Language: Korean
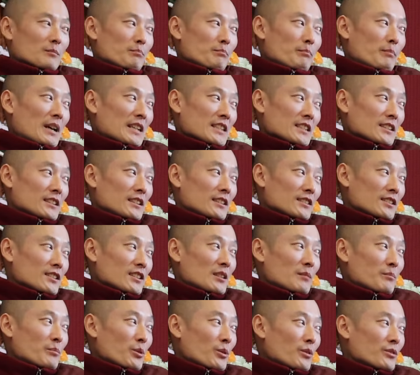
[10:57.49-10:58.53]

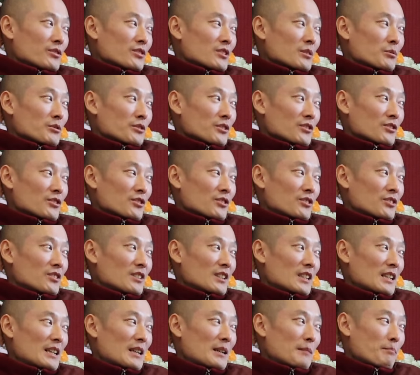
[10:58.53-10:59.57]
빠자나띠라는 표현 들어보셨죠?
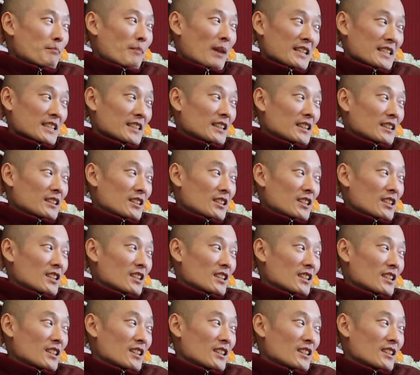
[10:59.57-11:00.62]
빠자나띠
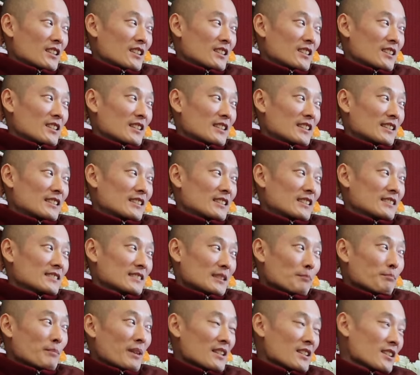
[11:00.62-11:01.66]

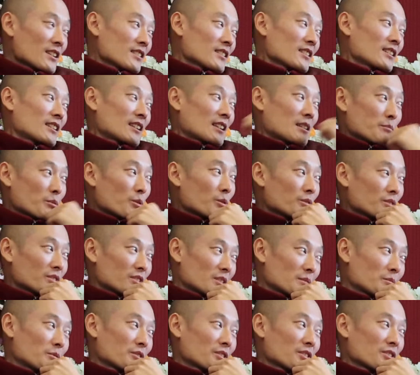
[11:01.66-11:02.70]
쌈반자냐라는 표현도
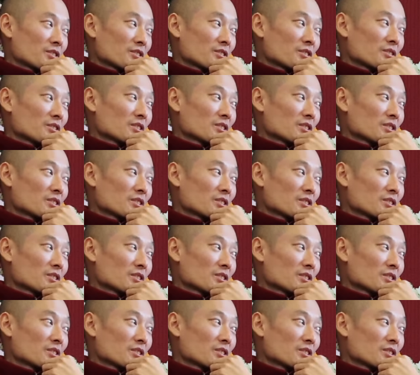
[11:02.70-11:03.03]
들어보셨죠?